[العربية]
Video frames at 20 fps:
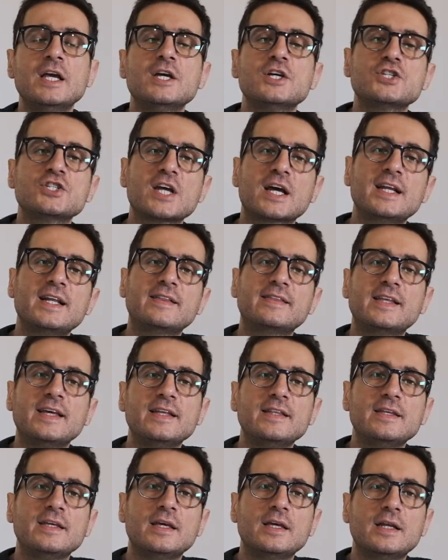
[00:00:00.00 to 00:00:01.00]
الشغله
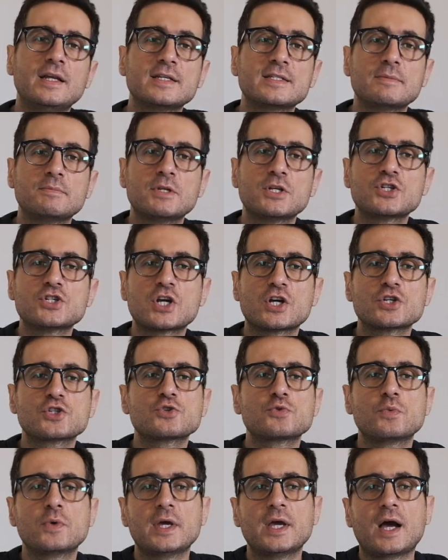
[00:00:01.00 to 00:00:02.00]
الثانيه لازم نرجع
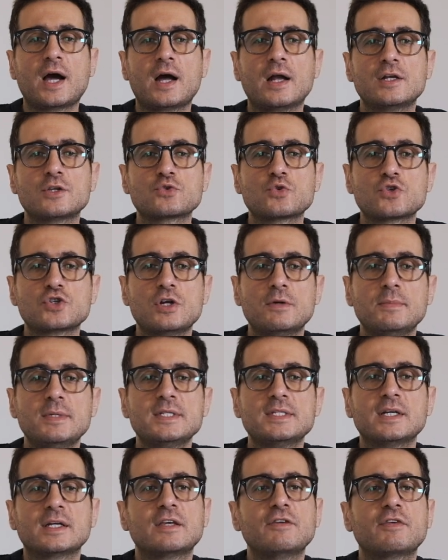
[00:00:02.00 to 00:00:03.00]
شوي على السوشيال
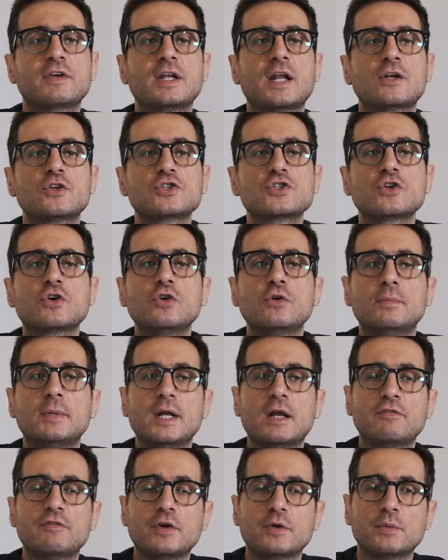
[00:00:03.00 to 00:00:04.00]
ميديا كيف كنا نشتغله
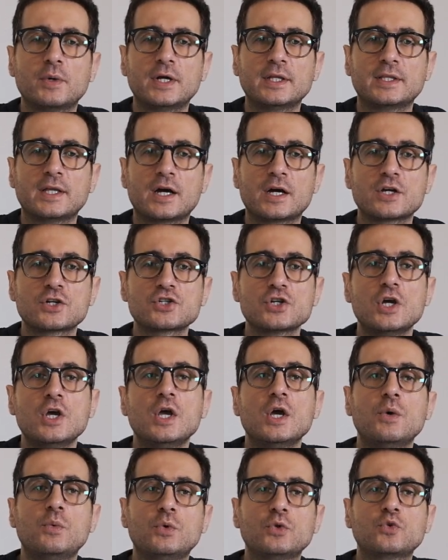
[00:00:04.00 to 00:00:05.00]
بال 2011
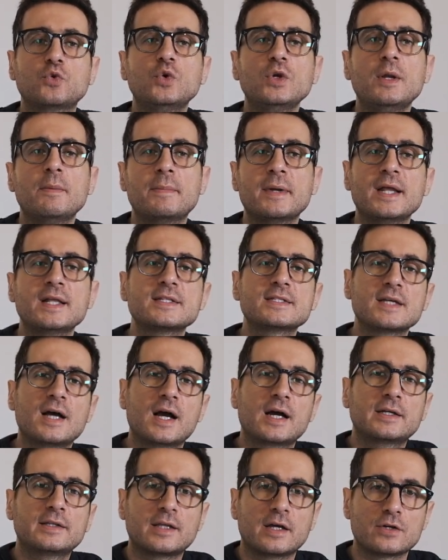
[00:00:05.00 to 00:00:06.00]
وتكون البراندز
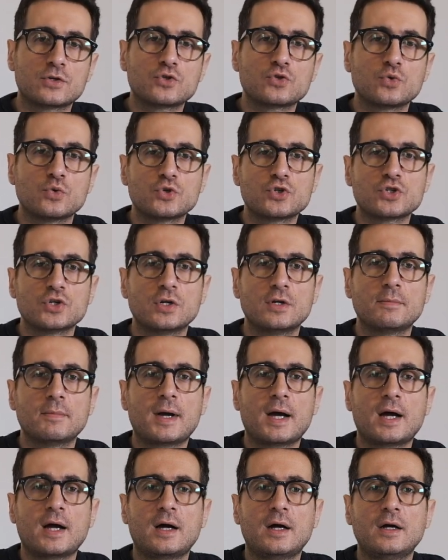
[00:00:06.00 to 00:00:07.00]
اكثر سوشيال
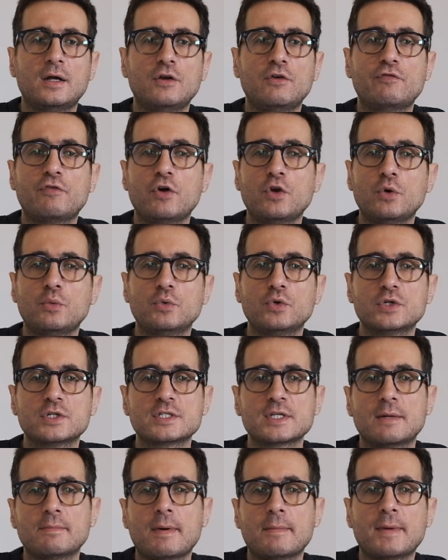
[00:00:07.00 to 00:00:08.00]
مع
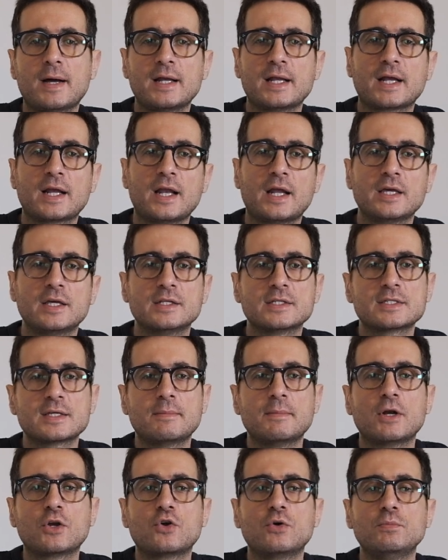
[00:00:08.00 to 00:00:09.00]
الفولورز اما مع الكلاينتس
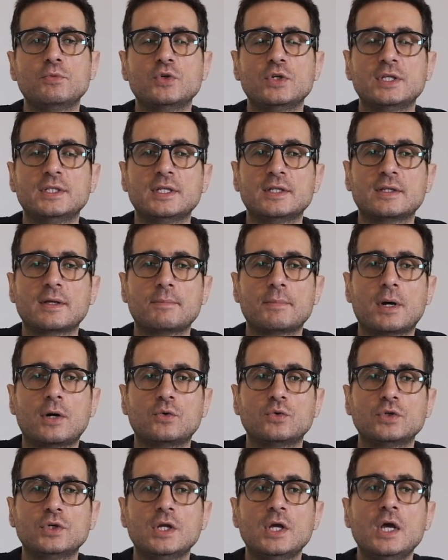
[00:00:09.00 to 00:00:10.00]
اما الكوميونتي
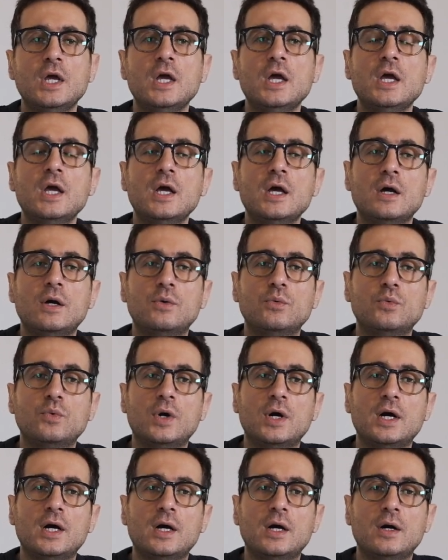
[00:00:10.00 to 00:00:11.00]
تبعهم
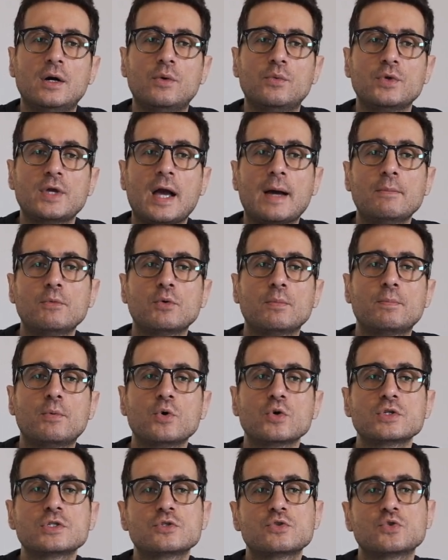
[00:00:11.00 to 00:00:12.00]
ويعملوا
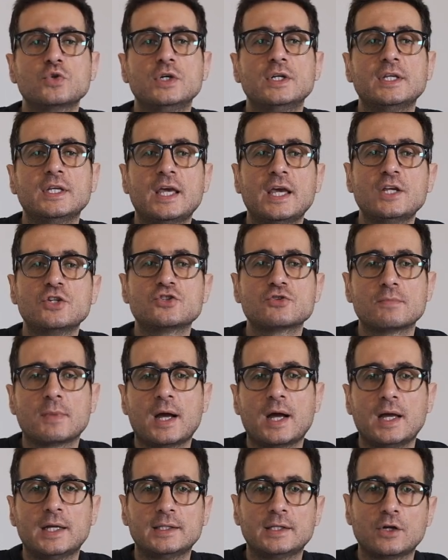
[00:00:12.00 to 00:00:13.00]
بوست تو انجيج مع
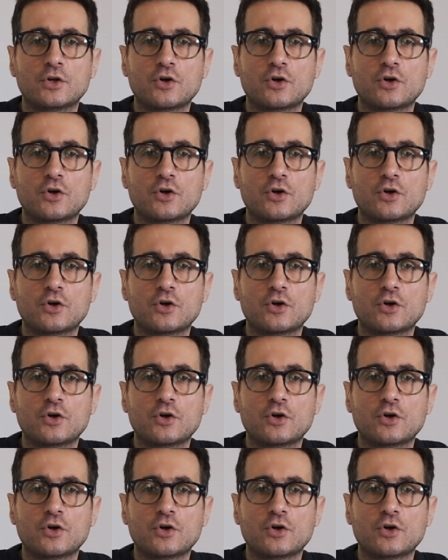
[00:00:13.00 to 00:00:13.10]
هيدي